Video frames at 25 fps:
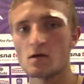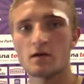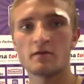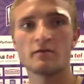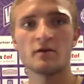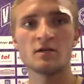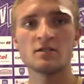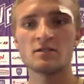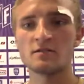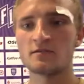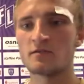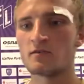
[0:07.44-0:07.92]

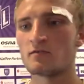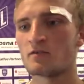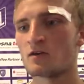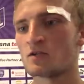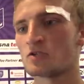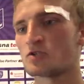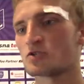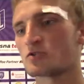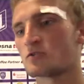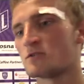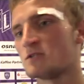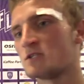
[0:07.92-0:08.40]
Ich weiß nicht, wir
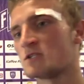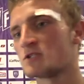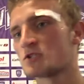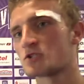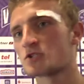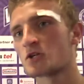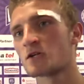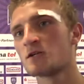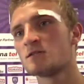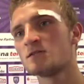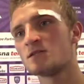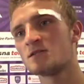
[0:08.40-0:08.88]
waren
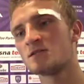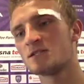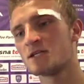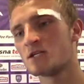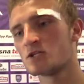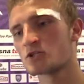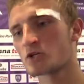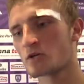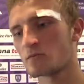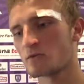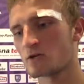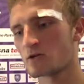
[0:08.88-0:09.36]
nicht
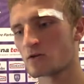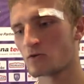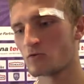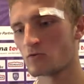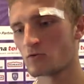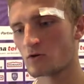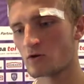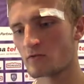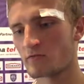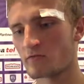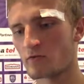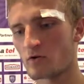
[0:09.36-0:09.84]
zielstrebig
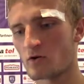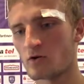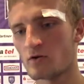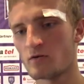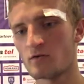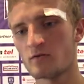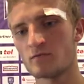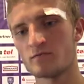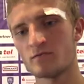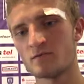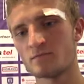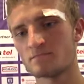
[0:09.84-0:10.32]
genug nach
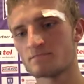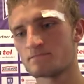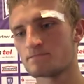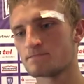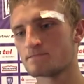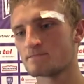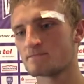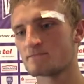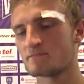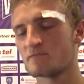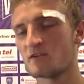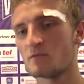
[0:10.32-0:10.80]
vorne. Wir,
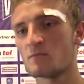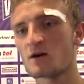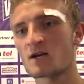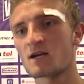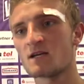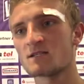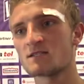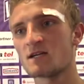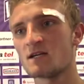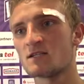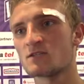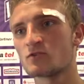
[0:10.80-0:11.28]
wir machen
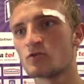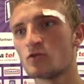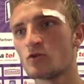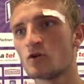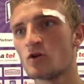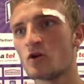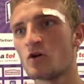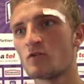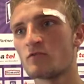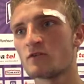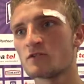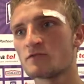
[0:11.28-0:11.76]
das 1-0
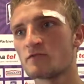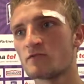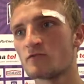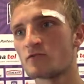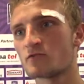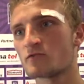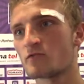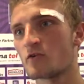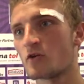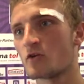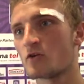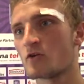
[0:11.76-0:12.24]
genau, was wir
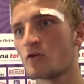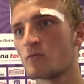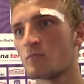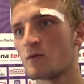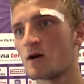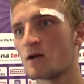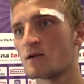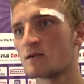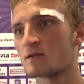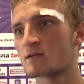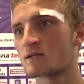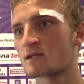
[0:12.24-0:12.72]
uns
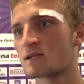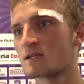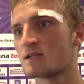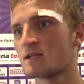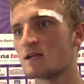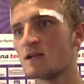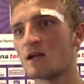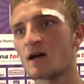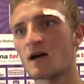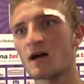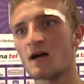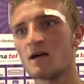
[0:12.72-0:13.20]
vorgenommen hatten, kriegen
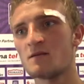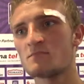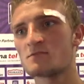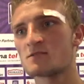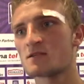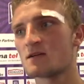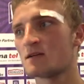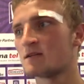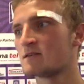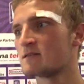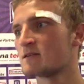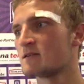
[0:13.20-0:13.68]
dann nach der
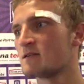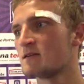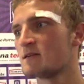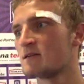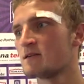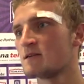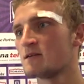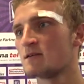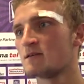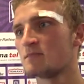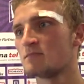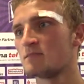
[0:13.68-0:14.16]
Halbzeit
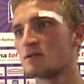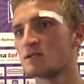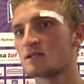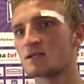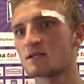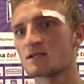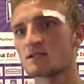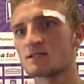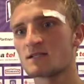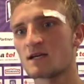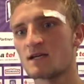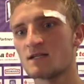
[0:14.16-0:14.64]

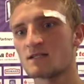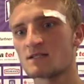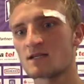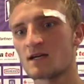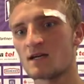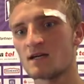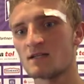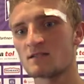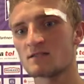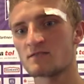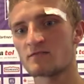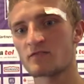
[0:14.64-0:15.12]
bitteres
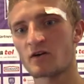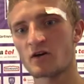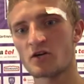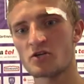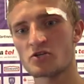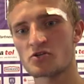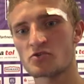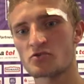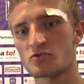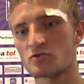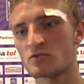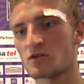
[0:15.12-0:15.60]
1-1,
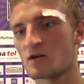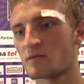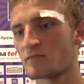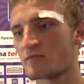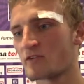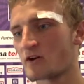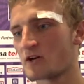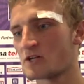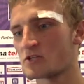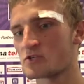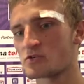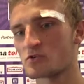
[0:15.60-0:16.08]
Freistoß nach dem
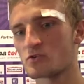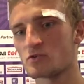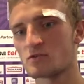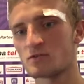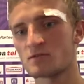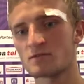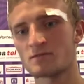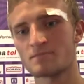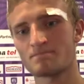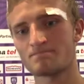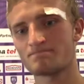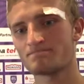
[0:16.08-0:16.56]

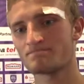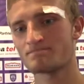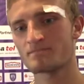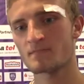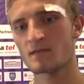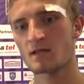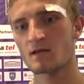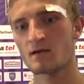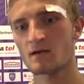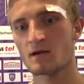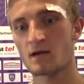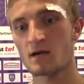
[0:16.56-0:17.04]
Freistoß.
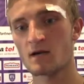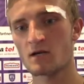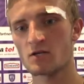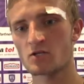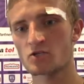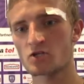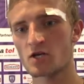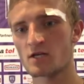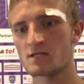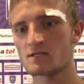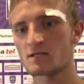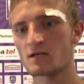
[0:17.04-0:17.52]
Ja,
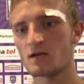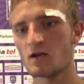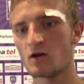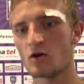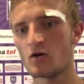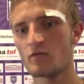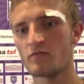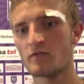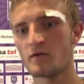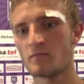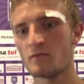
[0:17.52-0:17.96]
ist scheiße gelaufen.